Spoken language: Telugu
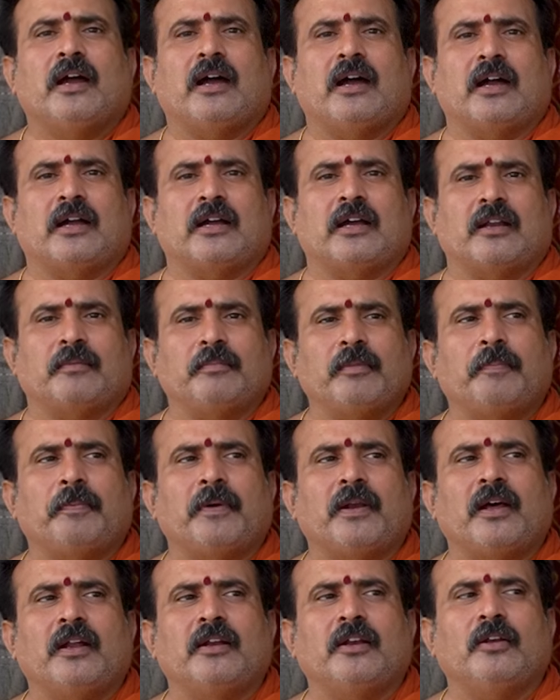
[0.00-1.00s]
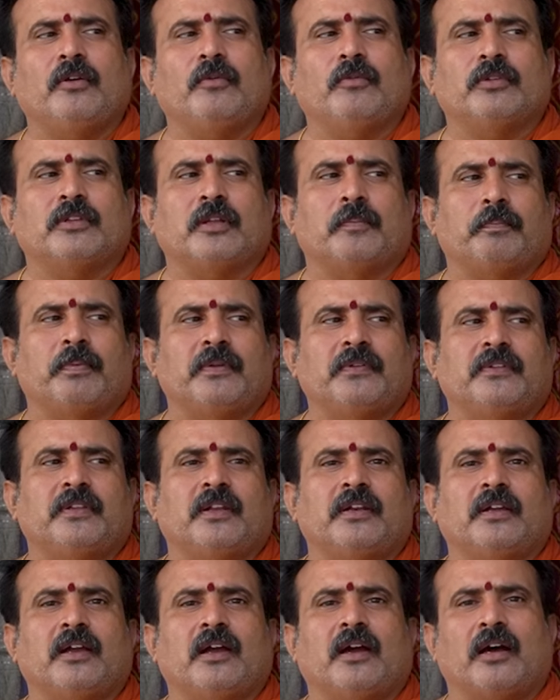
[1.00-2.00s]
ఆ కర్మ ఫలాన్ని నువ్వు
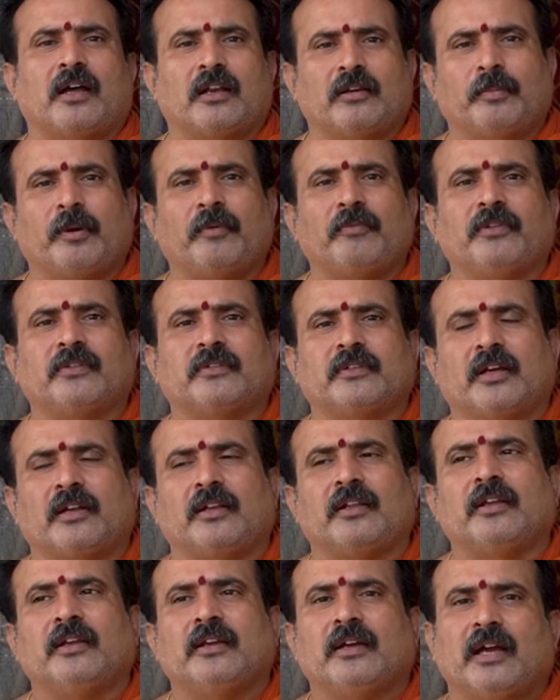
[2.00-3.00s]
తప్పనిసరిగా అనుభవించాలి